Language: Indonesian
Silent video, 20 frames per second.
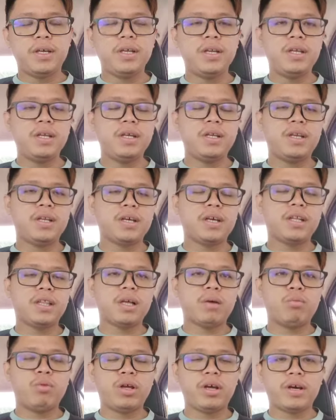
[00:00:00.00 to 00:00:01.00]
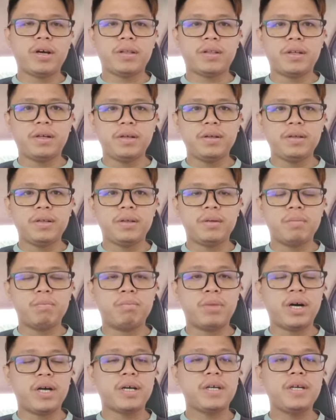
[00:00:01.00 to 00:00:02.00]
Ini kita boleh kata
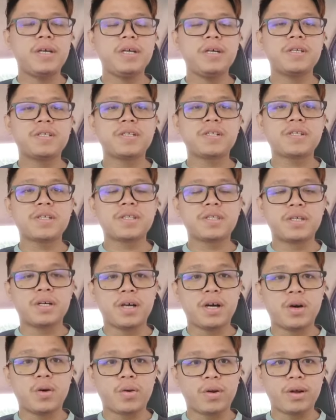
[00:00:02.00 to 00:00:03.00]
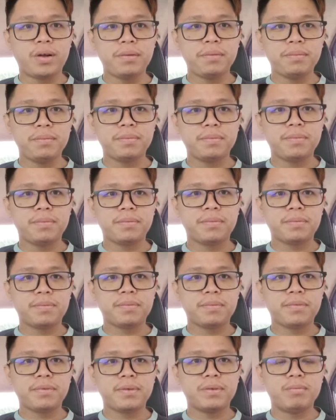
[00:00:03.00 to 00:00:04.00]
bagi sesetengah orang
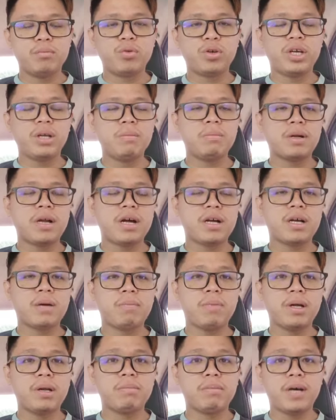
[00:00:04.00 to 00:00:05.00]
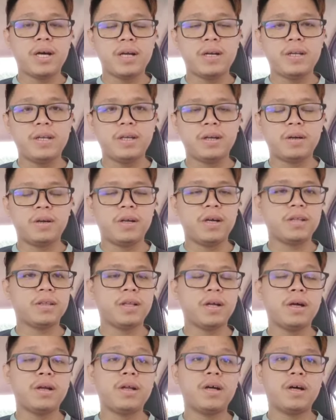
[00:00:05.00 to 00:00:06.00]
mungkin beranggapan Mahathir
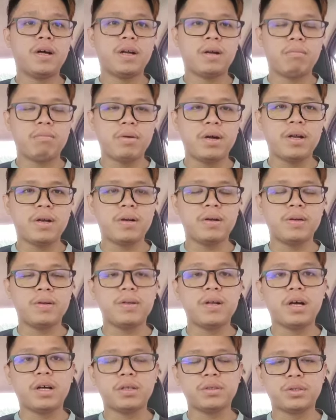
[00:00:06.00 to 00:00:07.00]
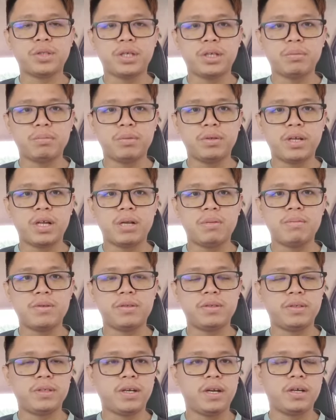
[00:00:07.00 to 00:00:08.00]
data ada harapan nak jadi Perdana
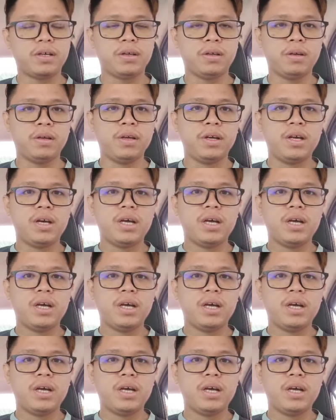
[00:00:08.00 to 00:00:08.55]
Menteri lagi.